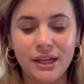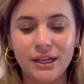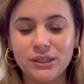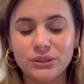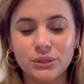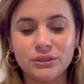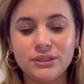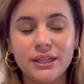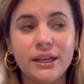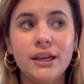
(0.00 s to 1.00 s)

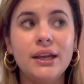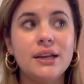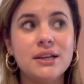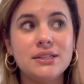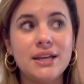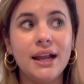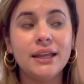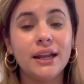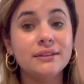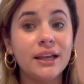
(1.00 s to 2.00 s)
Entonces, ya el
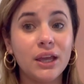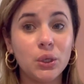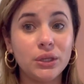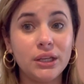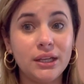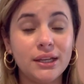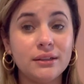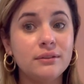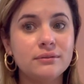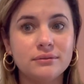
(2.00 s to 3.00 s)
grande que yo
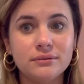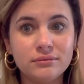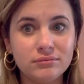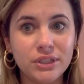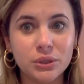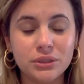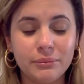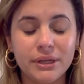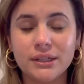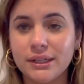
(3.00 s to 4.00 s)
tenía de otra
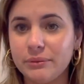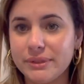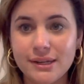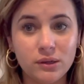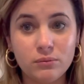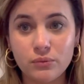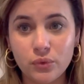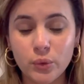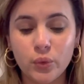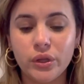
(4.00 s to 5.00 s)
marca que me salió
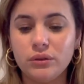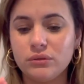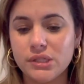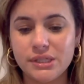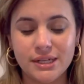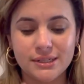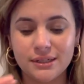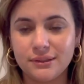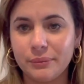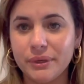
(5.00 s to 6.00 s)
muy bueno, ya se le está